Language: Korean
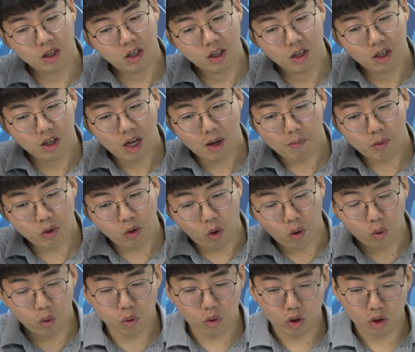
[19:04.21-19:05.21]
한번
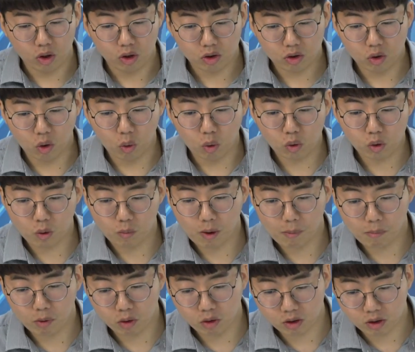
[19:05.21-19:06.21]
정고점
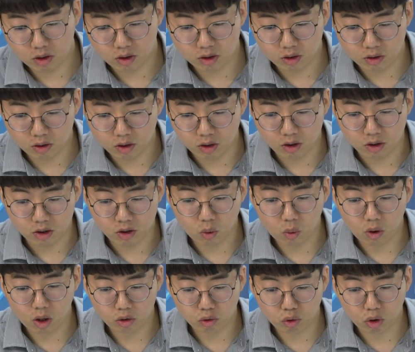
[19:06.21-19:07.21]
한번 그
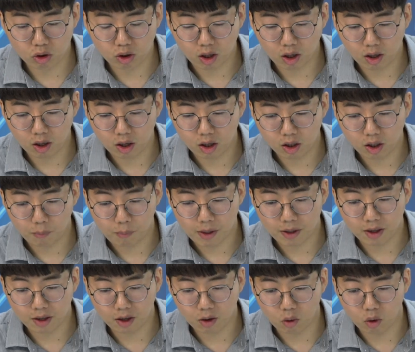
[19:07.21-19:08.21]
신고가 뚫었다가 이제
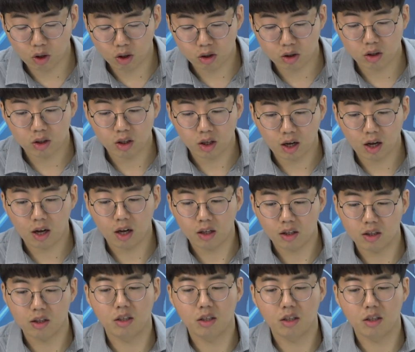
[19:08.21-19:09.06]
배당락 걸려서 이제 이게